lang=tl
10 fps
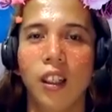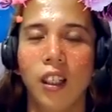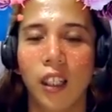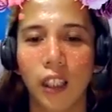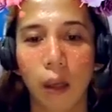
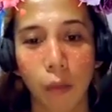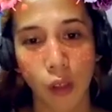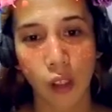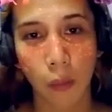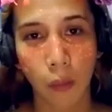
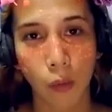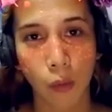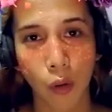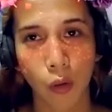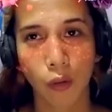natapos na
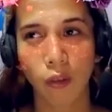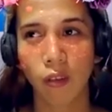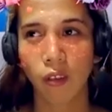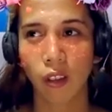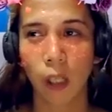po yung
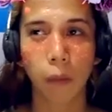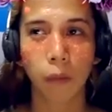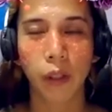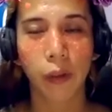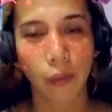
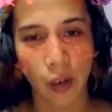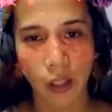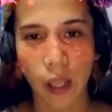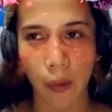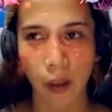um
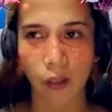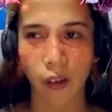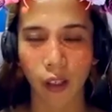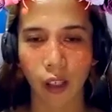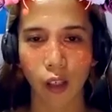DepEd
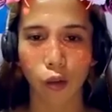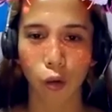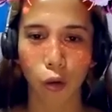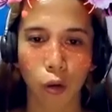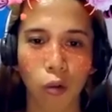ranking.
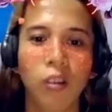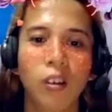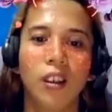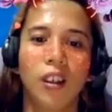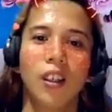So
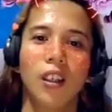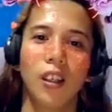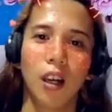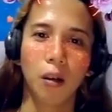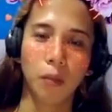
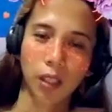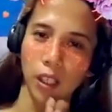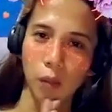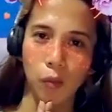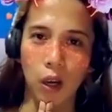um,
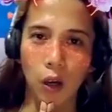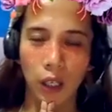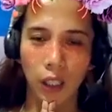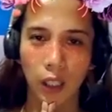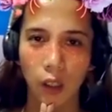magsisimula
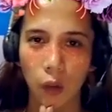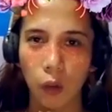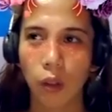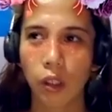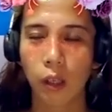ulit
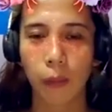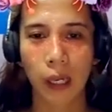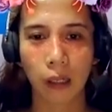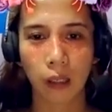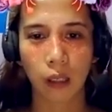ako sa
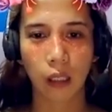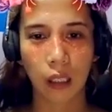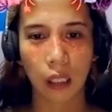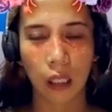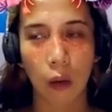pag
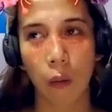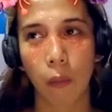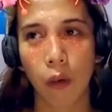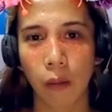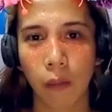gagawa
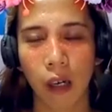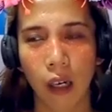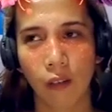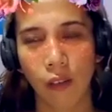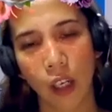po ng
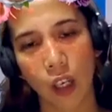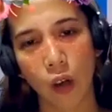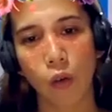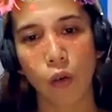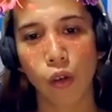mga
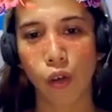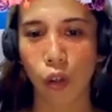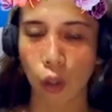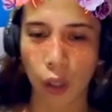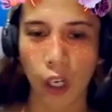videos,
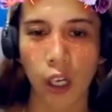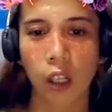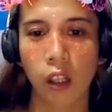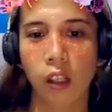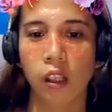
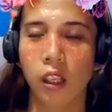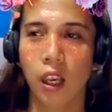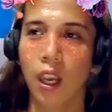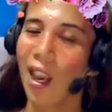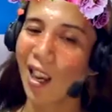tutorials,
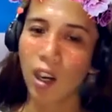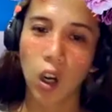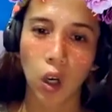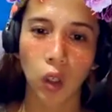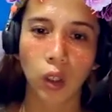and
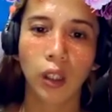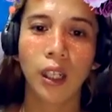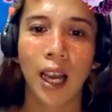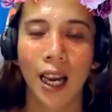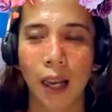all
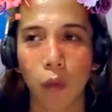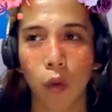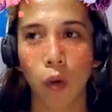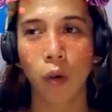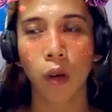na alam
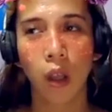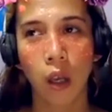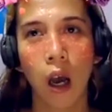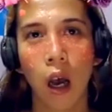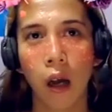kong
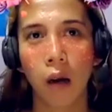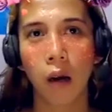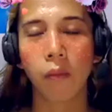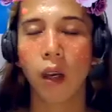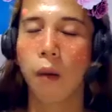
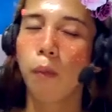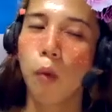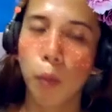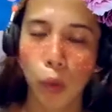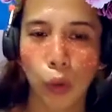um,
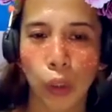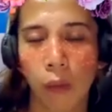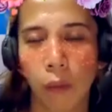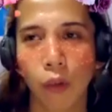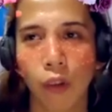
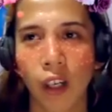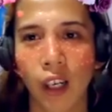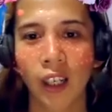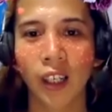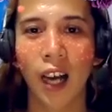kakupulutan po
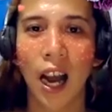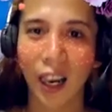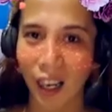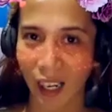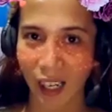ng
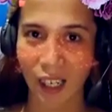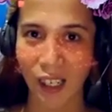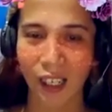aral